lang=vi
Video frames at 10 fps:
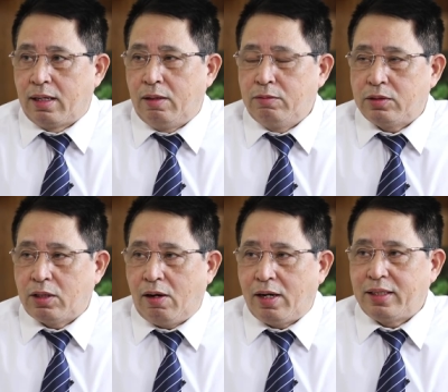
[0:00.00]
không
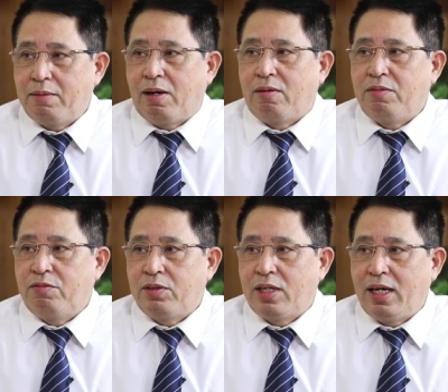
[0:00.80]
cho cái tế bào
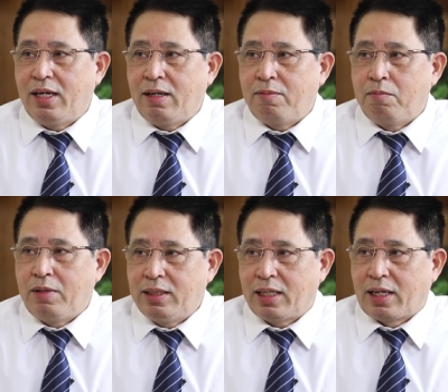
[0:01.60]
lympho T
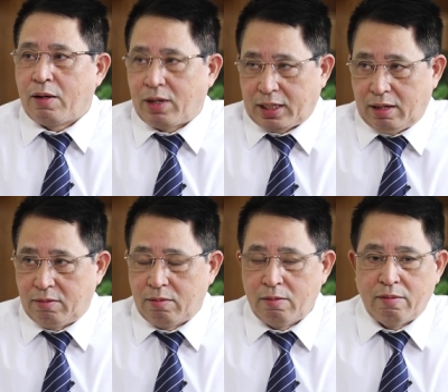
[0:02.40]
miễn dịch này hoạt
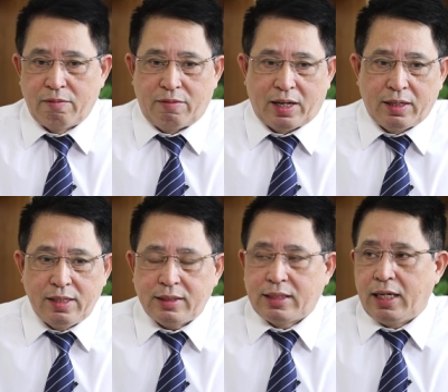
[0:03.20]
động và nó
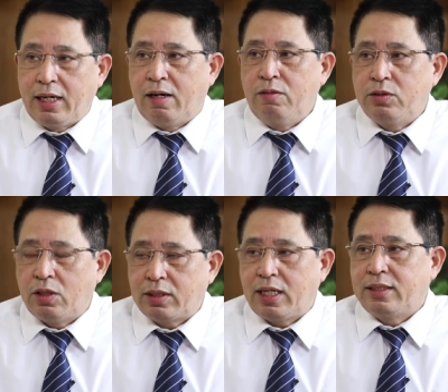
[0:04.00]
ức chế không
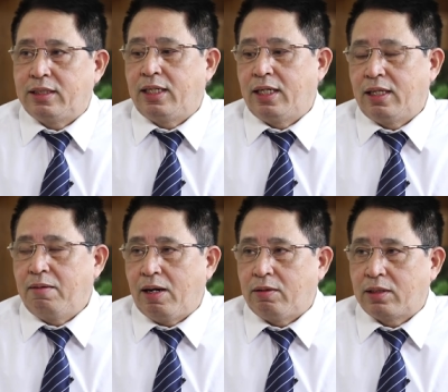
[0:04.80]
cho tăng sinh cái
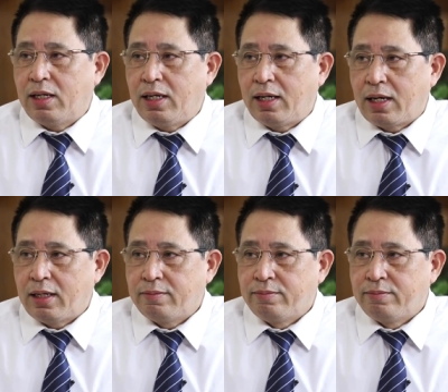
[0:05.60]
tế bào T này.